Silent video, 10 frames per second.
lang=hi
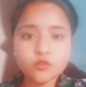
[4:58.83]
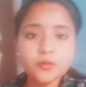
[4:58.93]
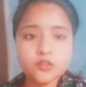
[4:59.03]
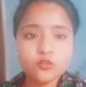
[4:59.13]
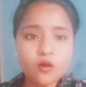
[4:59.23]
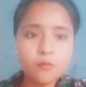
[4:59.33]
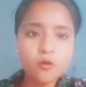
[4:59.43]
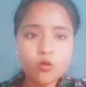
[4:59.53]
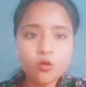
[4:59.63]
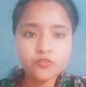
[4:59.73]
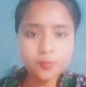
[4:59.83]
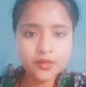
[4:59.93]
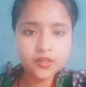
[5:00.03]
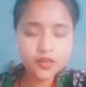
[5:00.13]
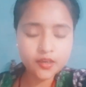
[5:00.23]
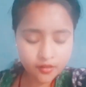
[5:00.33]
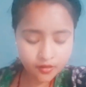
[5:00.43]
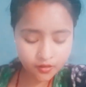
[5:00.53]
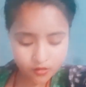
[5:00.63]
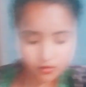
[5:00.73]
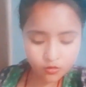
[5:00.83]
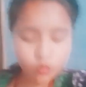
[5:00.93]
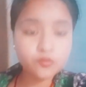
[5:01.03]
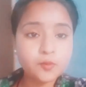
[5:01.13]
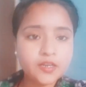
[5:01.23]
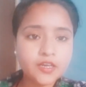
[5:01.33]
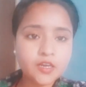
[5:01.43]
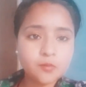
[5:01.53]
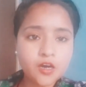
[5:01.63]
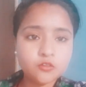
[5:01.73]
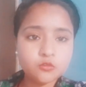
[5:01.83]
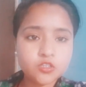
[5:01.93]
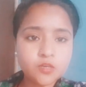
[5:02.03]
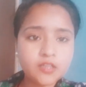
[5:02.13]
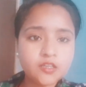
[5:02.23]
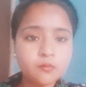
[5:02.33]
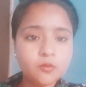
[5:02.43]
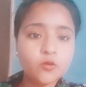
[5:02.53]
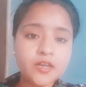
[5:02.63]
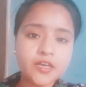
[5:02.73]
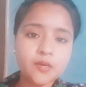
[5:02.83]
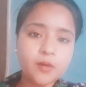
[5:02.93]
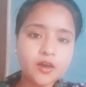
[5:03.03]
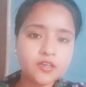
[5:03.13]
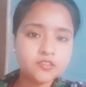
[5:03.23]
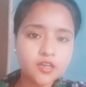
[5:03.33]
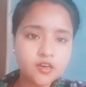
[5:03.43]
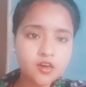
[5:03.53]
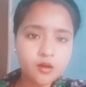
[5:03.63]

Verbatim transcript: के तो मिलती हूँ आपको कॉफ़ी पी के कॉफ़ी पीने के बाद उसके बाद हम लोग करेंगे बाकी सारा